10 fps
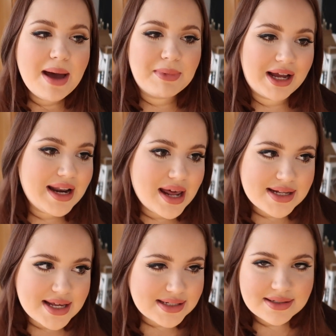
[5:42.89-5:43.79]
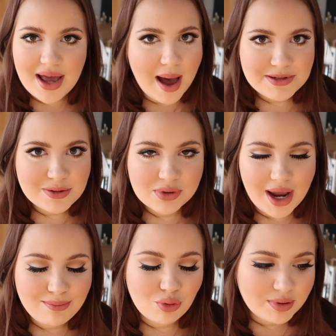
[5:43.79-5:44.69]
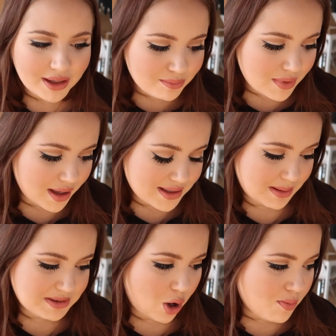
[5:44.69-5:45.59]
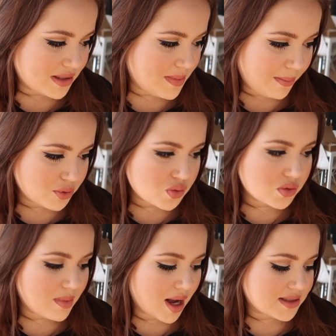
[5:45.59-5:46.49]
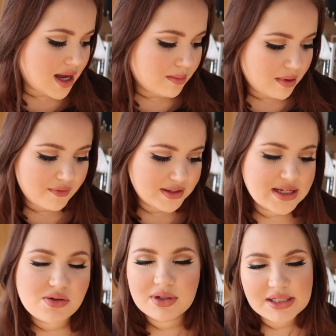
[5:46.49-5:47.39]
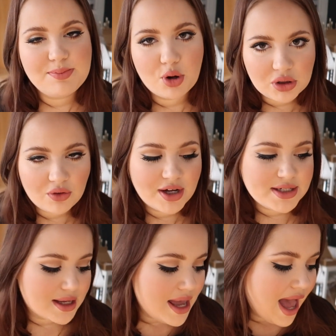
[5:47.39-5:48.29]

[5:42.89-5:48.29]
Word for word: Man kann das essen, absolut kein Problem. Äh, das habe ich auch manchmal ab und zu gemacht, aber wenn ich dann so richtig Bock drauf hatte.